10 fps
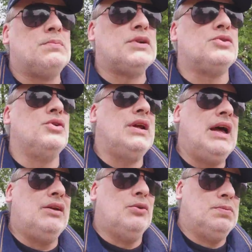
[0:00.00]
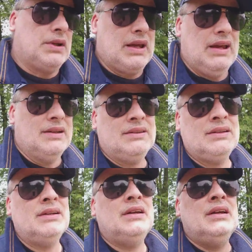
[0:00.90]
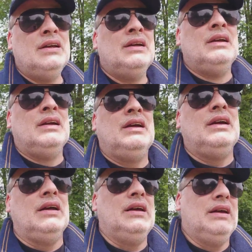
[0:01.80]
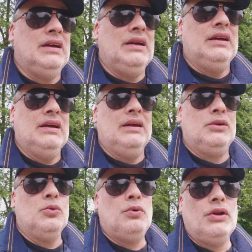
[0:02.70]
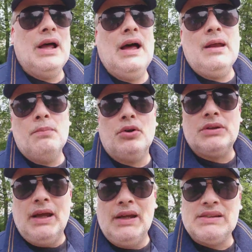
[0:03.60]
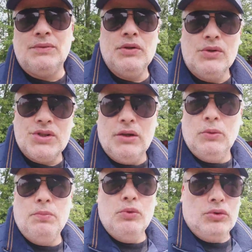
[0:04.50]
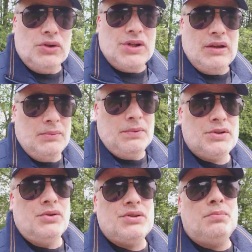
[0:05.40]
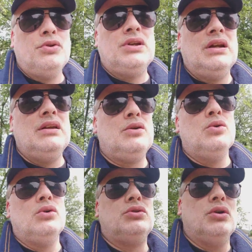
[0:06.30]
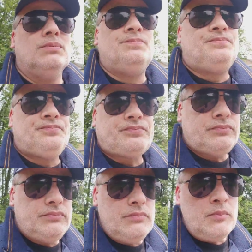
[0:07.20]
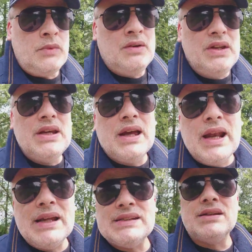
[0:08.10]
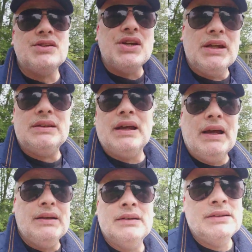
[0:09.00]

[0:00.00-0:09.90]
persone hanno perché eh, tu puoi dare importanza fino a un certo punto a certe persone, se poi ti rendi conto, vedi che razza di gente eh,